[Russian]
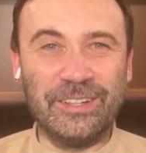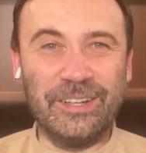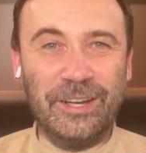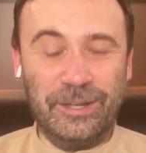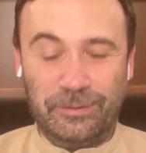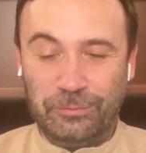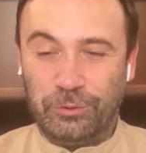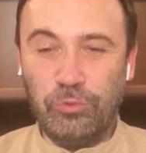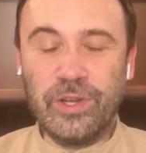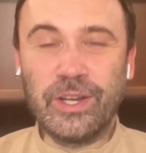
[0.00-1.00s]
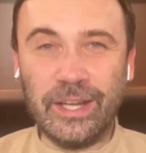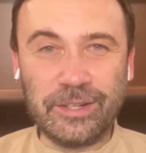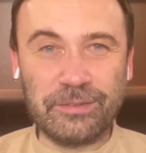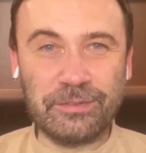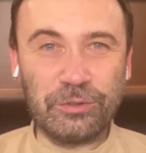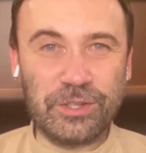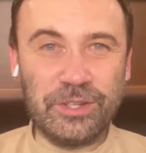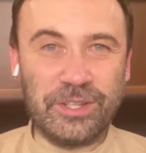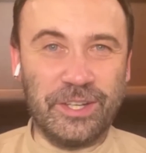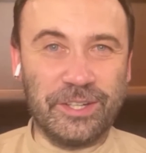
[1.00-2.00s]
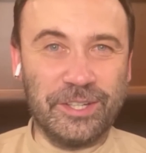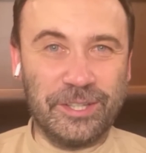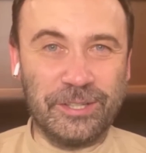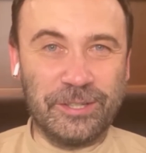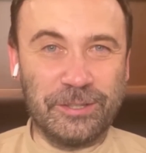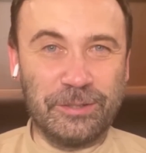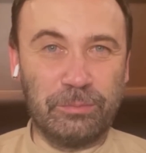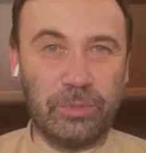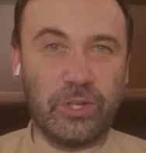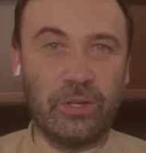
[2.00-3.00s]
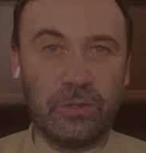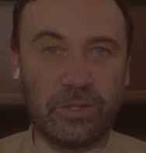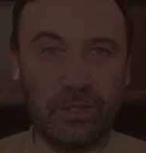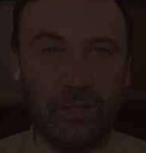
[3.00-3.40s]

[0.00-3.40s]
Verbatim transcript: а вот хулиганить в соцсетях – это пожалуйста.